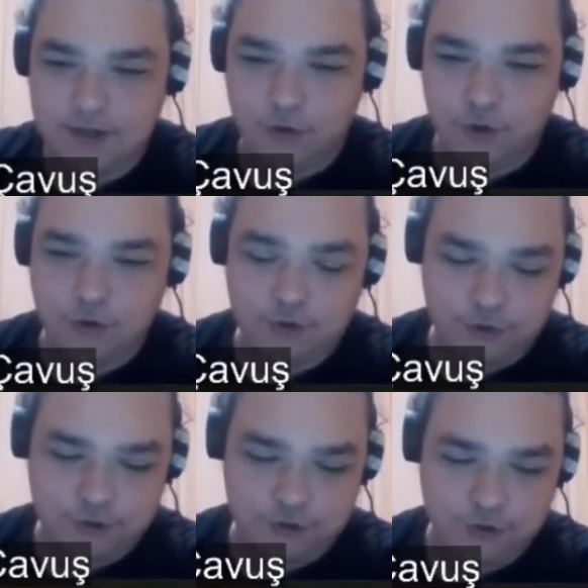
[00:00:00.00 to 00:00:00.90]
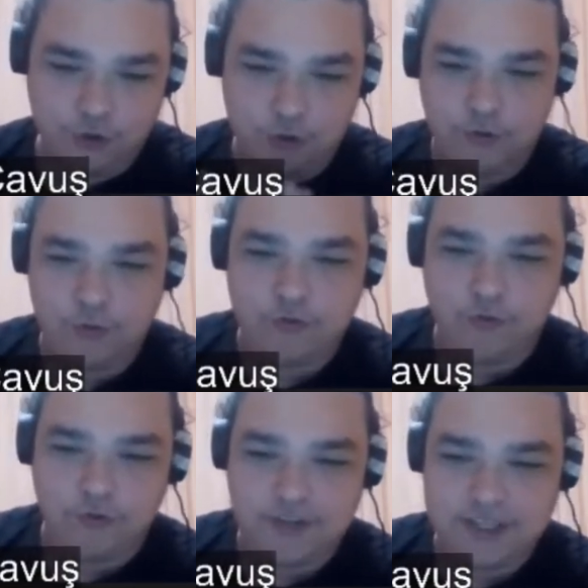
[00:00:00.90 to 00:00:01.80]
Oyun kurucun öbür
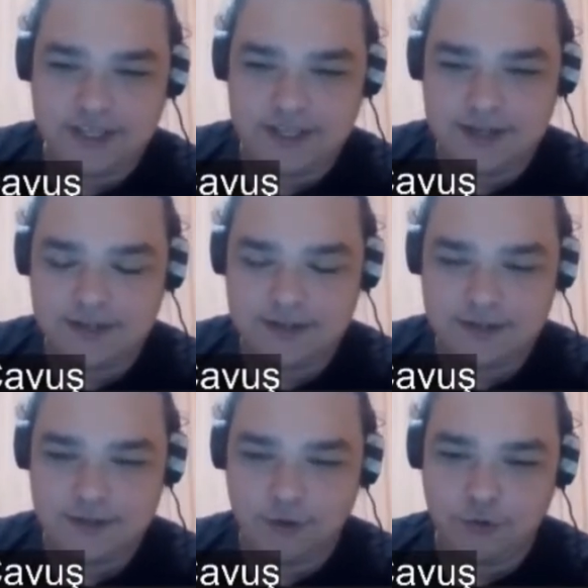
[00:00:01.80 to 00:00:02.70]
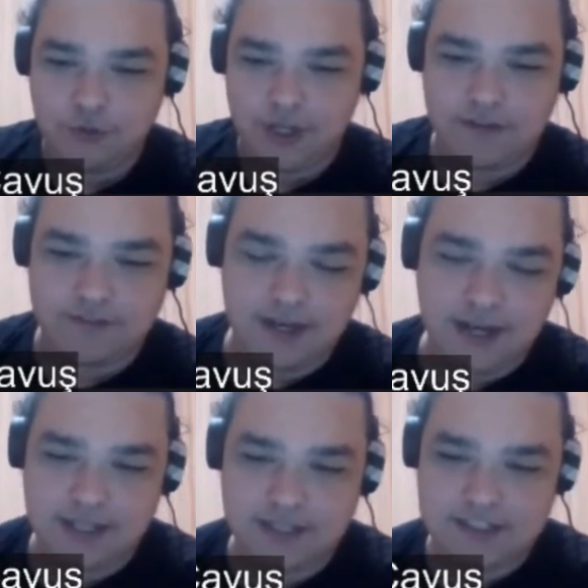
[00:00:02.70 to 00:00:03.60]
forvete gider. Öbür taraftan
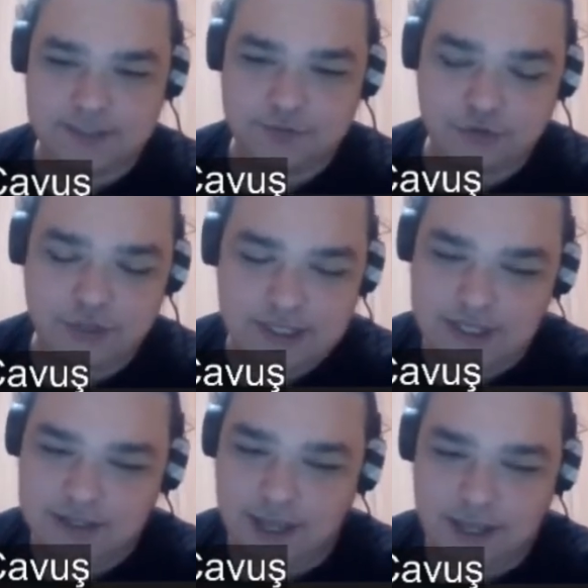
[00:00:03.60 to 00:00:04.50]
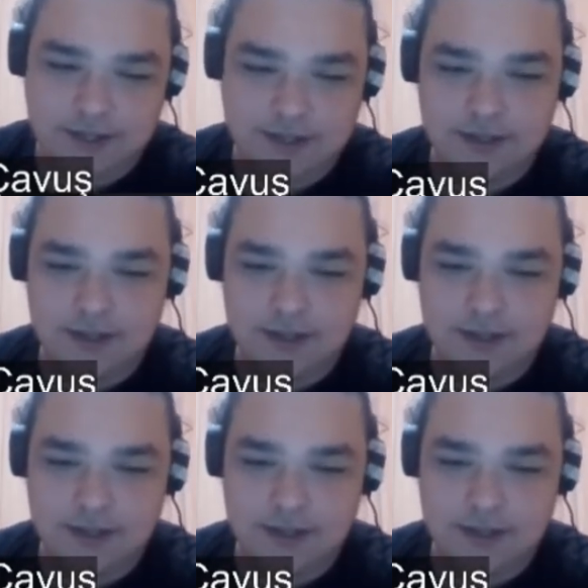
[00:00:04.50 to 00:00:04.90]
Larkin çıkıp şut atacak yani.